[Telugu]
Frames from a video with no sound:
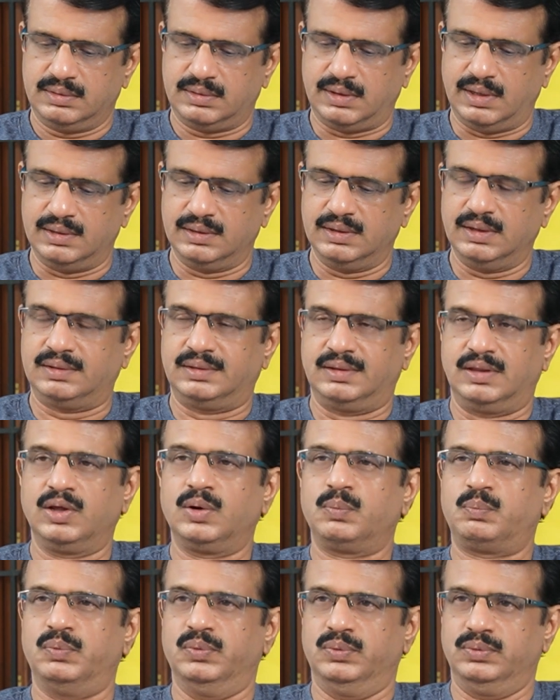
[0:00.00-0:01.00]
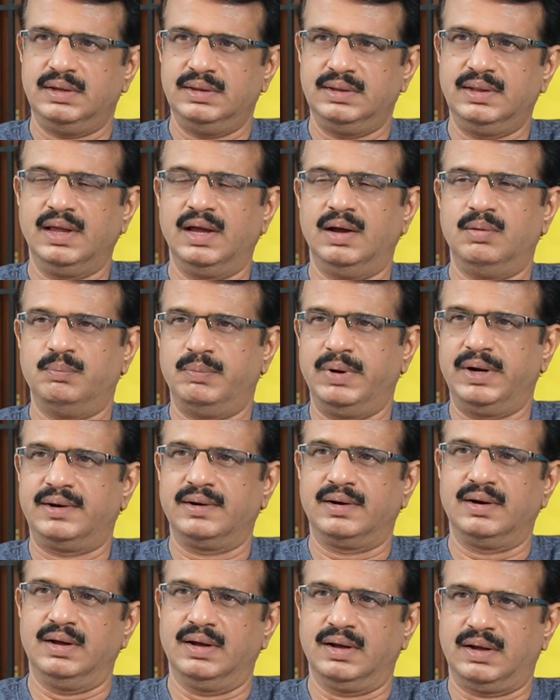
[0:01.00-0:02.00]
తంద తీర్పు ఇది ఆమె
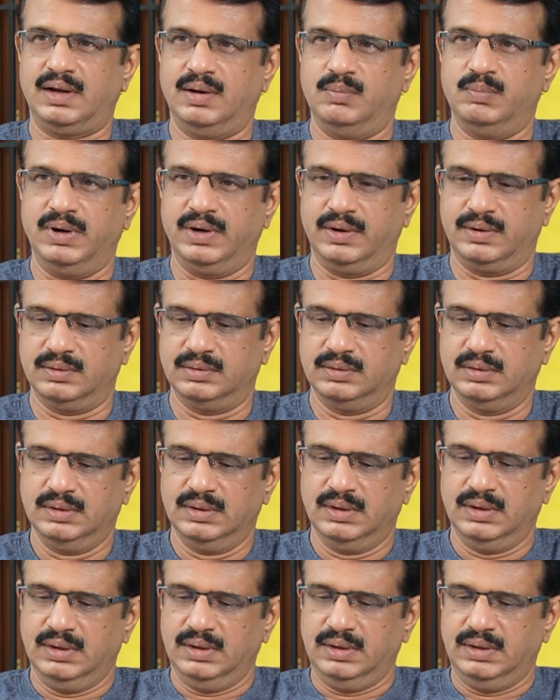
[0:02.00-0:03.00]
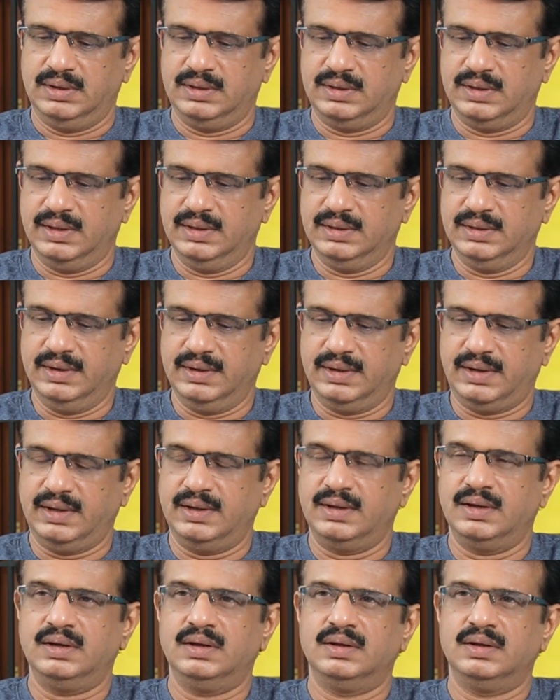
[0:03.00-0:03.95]
పెట్టిన కామెంట్ ఓకే ఇది ఏంటంటే